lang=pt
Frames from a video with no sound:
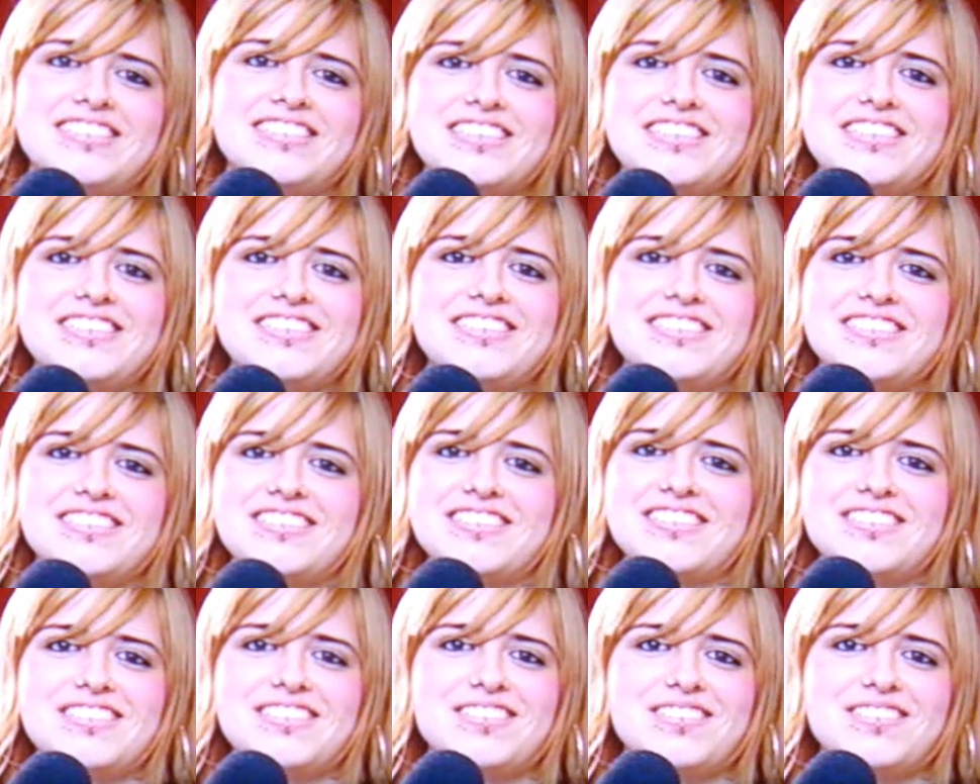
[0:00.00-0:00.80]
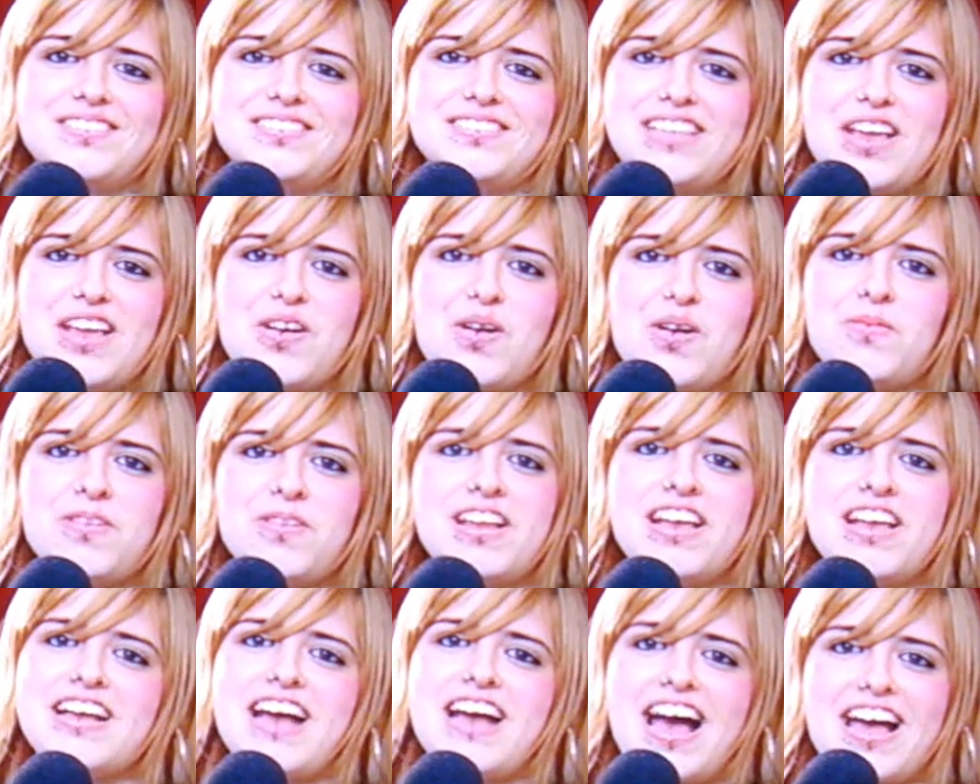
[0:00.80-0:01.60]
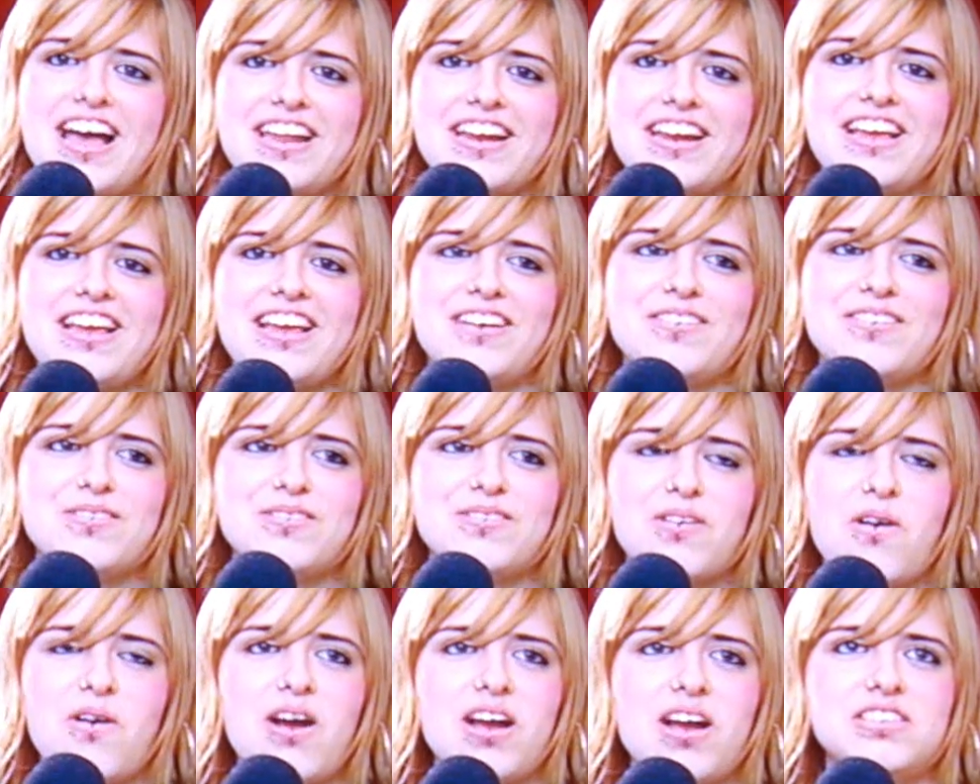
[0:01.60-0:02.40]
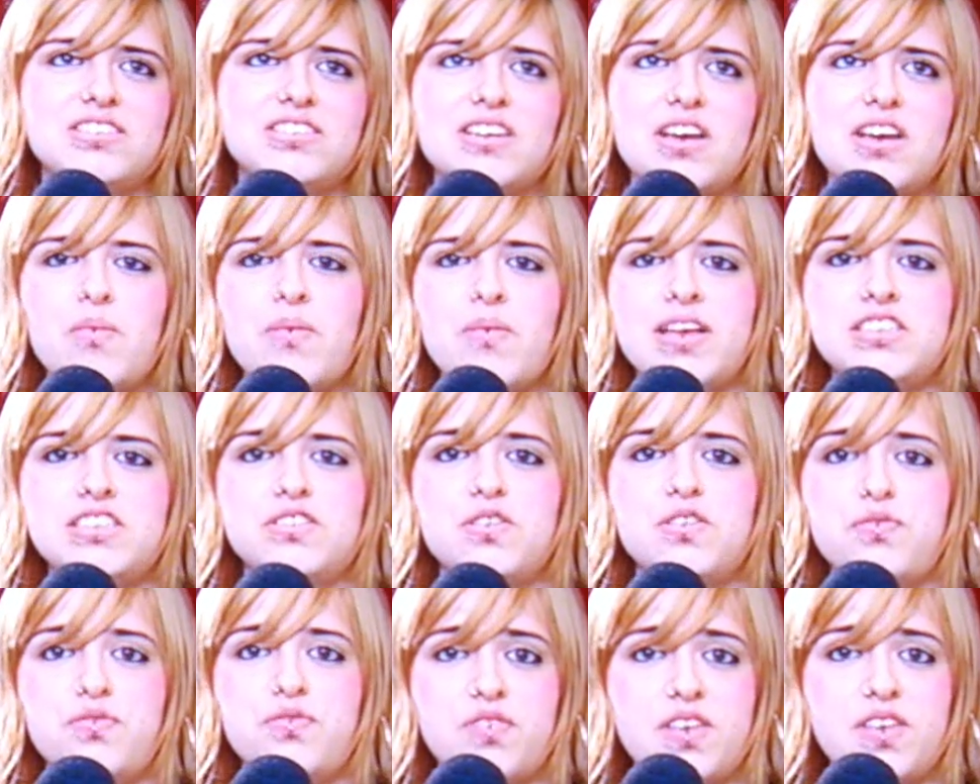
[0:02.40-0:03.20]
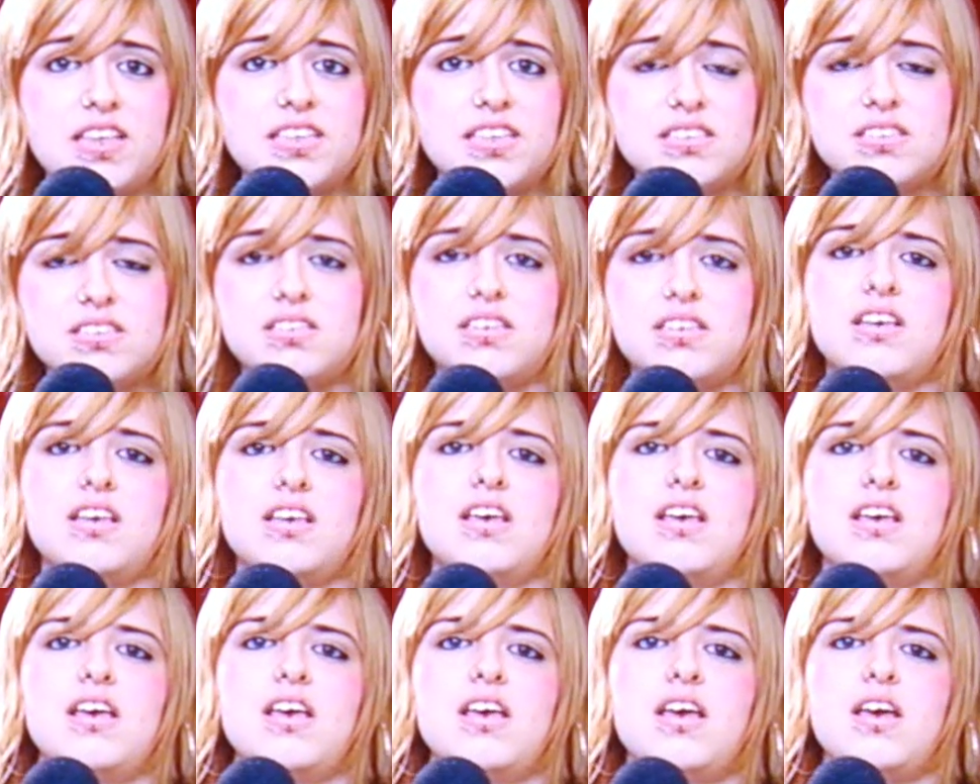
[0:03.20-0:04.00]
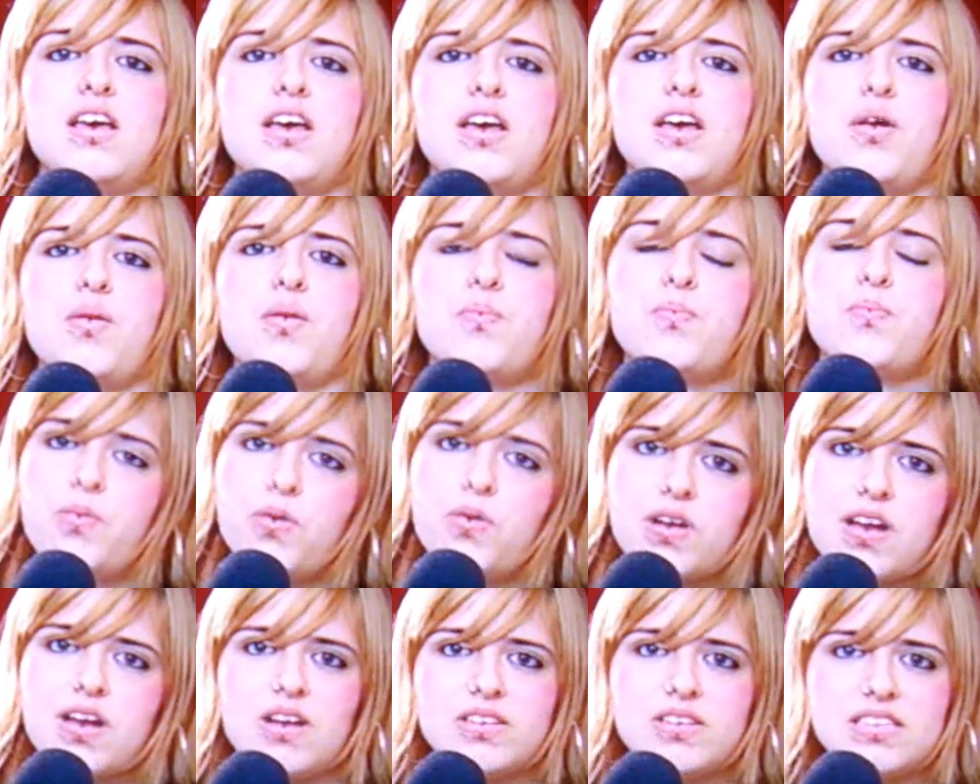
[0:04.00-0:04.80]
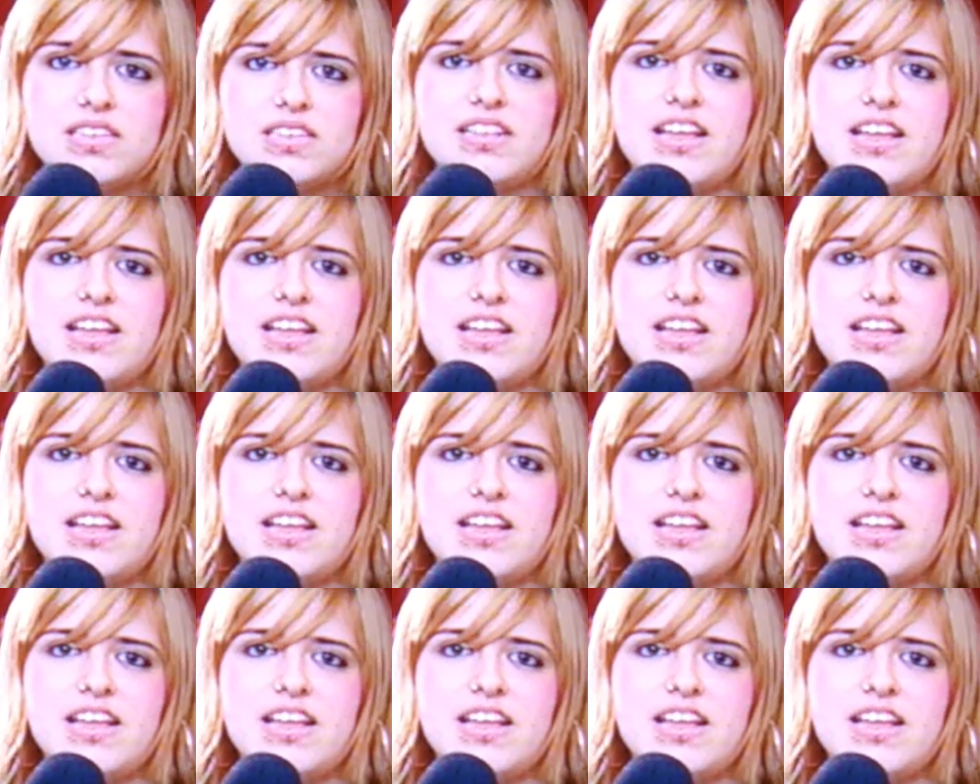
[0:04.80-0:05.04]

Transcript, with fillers: assim, não tem como negar, né? O corte realmente eu fiz por causa